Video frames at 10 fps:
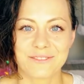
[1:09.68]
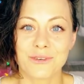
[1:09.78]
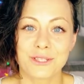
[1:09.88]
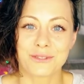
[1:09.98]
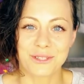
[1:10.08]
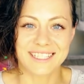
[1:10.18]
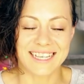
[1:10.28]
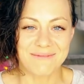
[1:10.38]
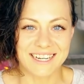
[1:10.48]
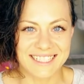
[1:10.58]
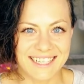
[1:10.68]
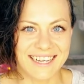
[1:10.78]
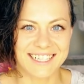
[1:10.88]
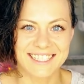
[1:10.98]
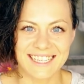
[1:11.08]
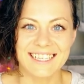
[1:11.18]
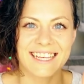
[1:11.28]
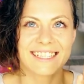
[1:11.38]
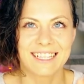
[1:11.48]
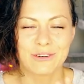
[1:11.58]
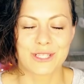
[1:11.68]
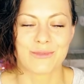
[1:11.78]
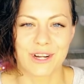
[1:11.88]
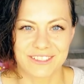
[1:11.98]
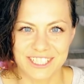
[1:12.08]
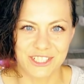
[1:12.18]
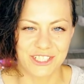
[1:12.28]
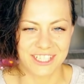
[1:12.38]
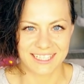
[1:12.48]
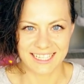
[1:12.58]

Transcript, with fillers: И вот тот самый день рождения появление одного из муравьишечек